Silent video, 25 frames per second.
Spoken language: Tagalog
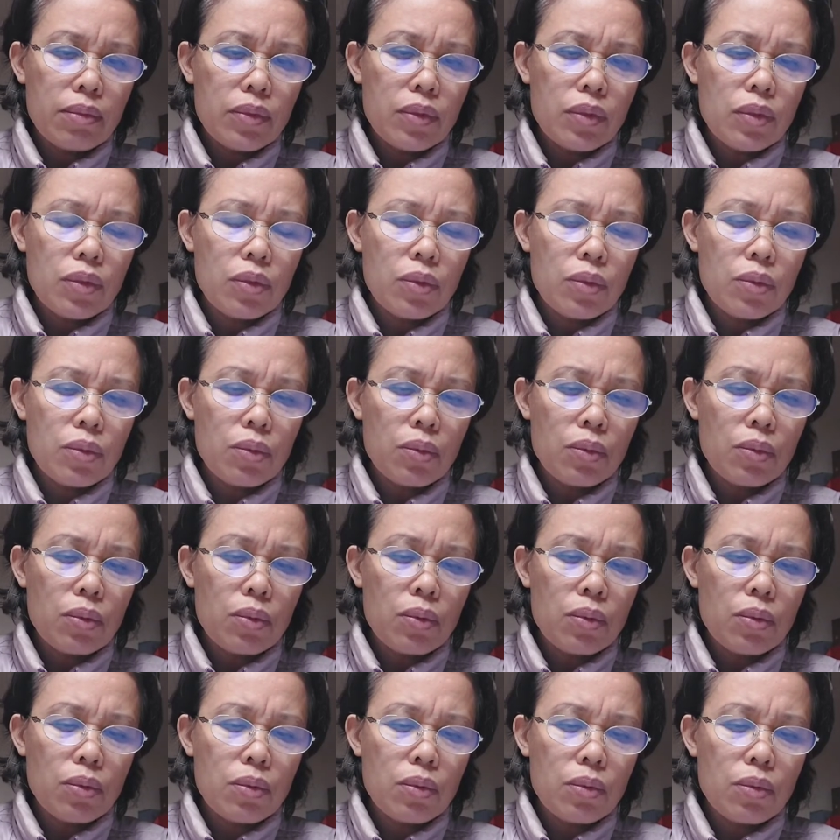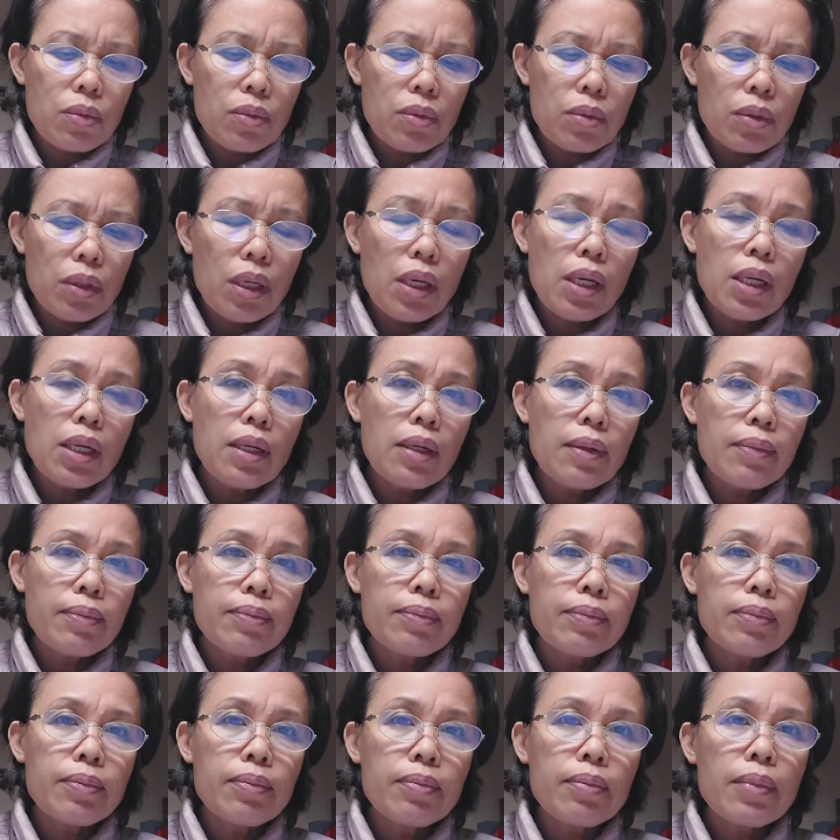So, yan.
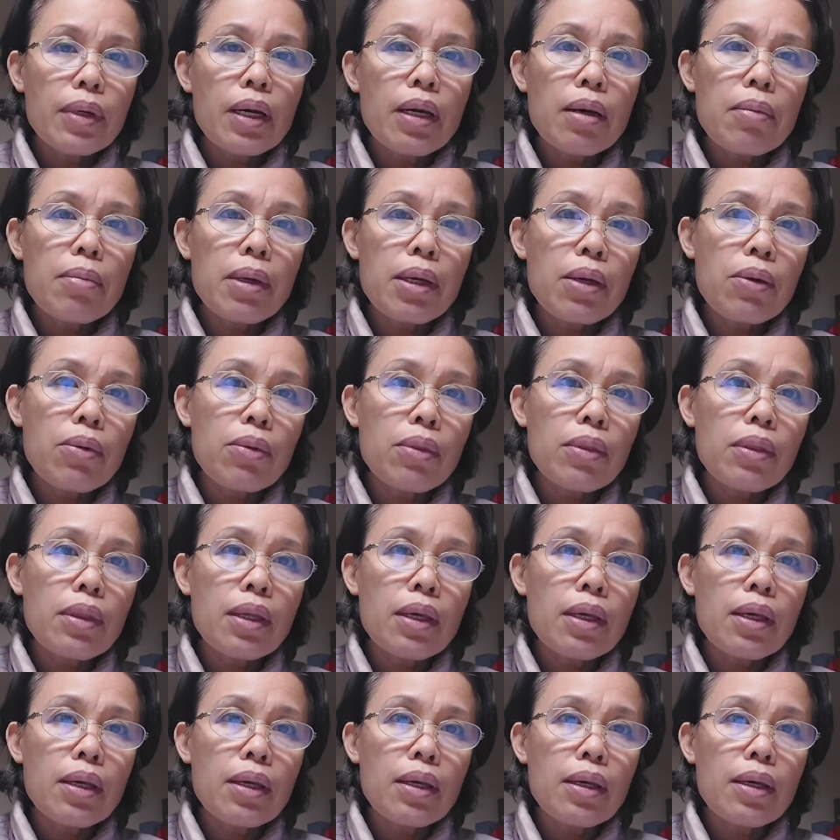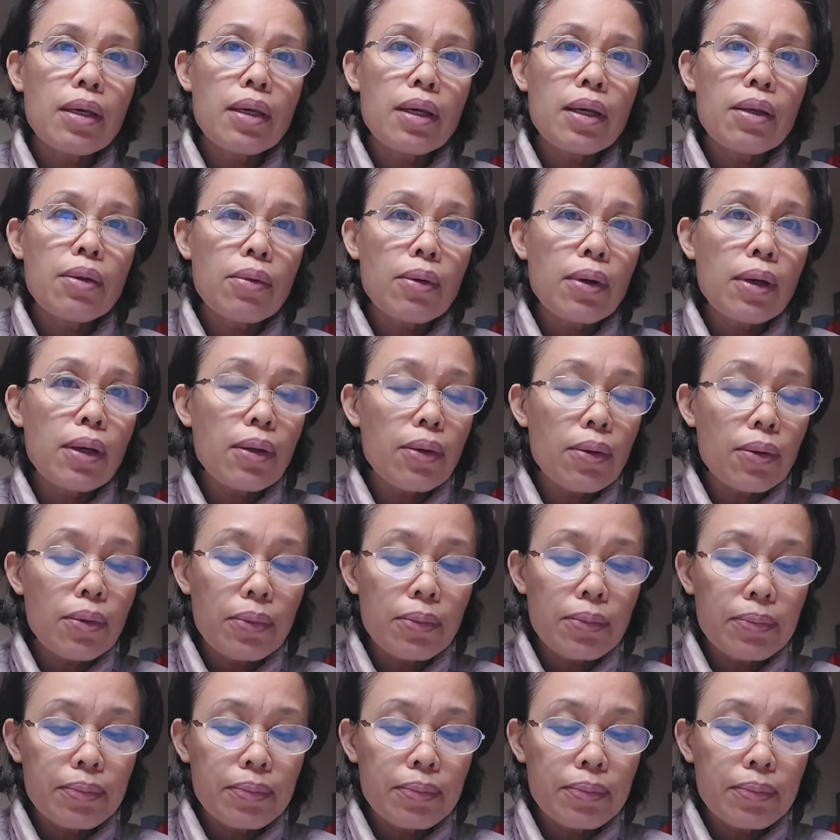Baka may kunting ano kayo.